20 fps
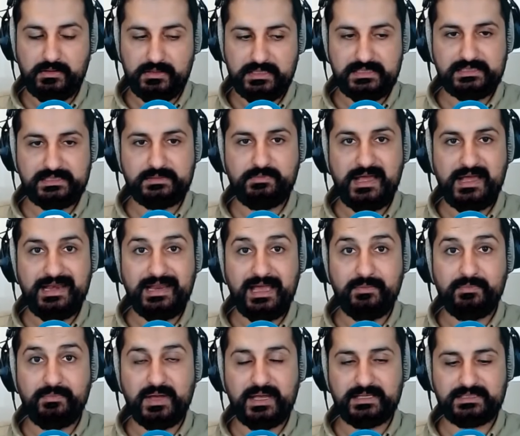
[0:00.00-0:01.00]
نسبة
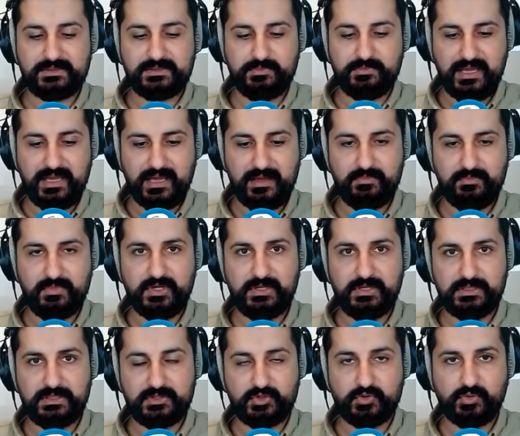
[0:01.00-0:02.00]
لا بأس بها من
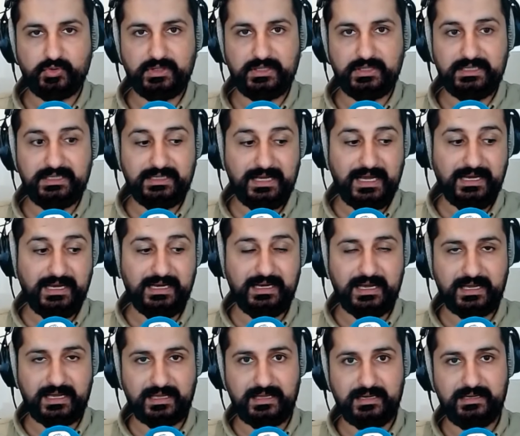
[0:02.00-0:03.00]
السوريين على
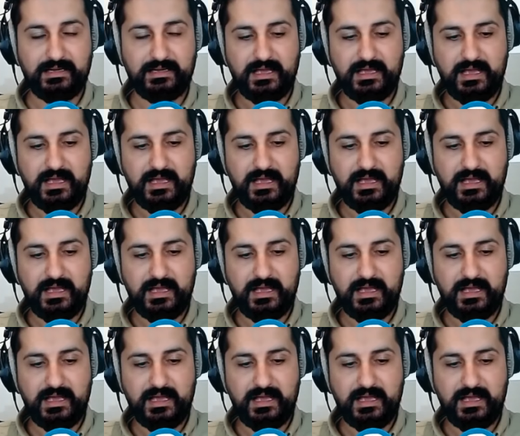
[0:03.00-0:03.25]
الأقل